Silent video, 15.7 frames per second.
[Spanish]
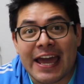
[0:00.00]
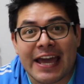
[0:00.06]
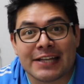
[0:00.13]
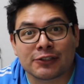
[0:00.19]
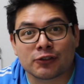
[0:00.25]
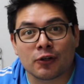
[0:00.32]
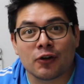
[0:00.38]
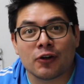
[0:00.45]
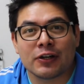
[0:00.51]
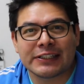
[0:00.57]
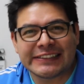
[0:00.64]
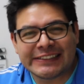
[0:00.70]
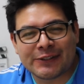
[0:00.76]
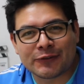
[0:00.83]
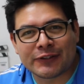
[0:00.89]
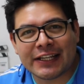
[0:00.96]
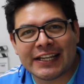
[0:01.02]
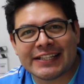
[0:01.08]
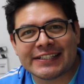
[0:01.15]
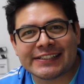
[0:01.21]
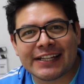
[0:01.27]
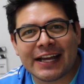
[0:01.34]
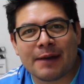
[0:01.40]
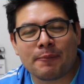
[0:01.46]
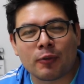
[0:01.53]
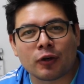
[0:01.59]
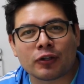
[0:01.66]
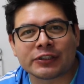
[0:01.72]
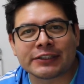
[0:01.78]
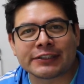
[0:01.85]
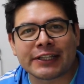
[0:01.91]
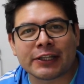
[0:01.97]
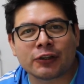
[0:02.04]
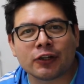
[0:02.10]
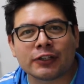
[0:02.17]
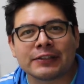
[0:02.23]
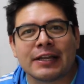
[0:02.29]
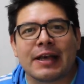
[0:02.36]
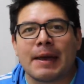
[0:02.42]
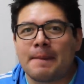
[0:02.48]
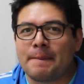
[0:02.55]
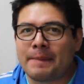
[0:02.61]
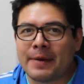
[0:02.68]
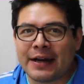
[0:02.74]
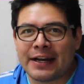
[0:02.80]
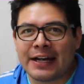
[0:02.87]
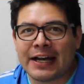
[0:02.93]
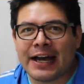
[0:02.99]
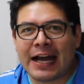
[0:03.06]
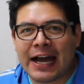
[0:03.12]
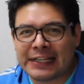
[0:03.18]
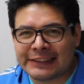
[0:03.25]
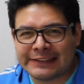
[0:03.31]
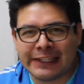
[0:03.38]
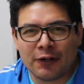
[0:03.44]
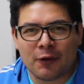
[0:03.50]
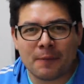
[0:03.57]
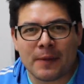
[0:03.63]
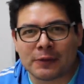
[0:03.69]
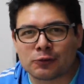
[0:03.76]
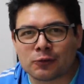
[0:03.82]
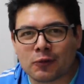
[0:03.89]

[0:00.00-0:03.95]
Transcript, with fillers: Esto se utiliza por los escritores para hacerlo más